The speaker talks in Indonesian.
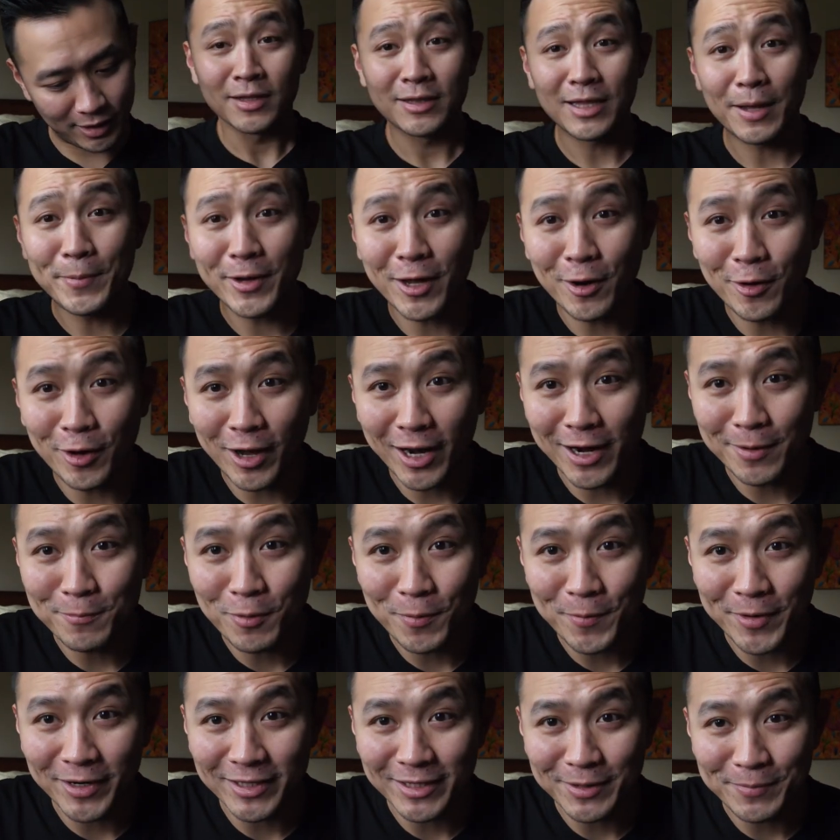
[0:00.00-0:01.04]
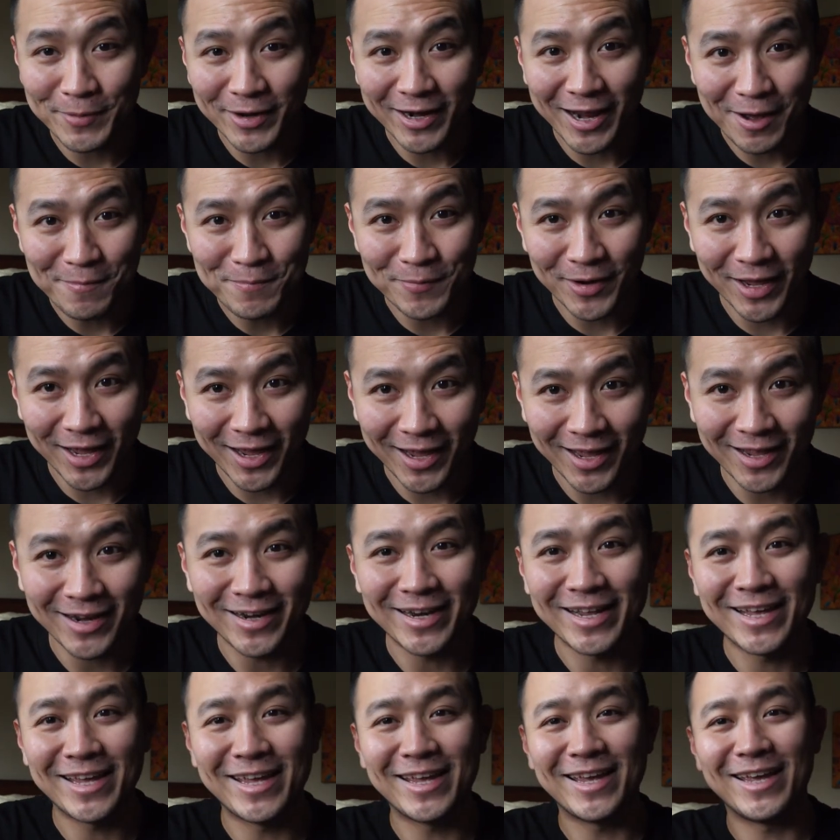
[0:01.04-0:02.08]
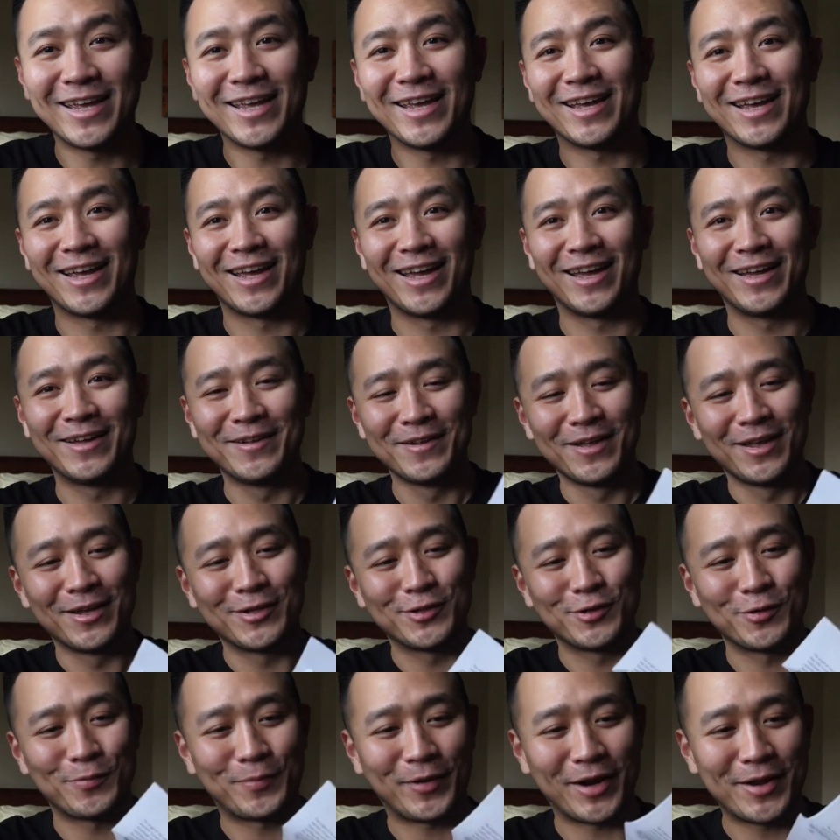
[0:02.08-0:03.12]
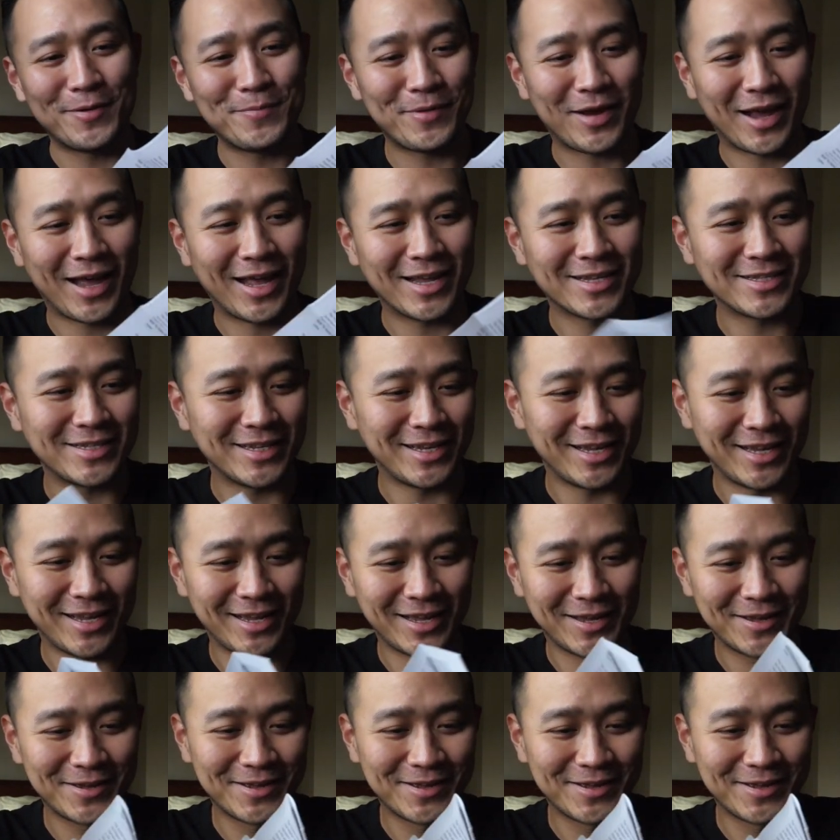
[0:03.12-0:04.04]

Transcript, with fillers: Tapi kalau kalian belum ngerti main gaple, nih Supreme kasih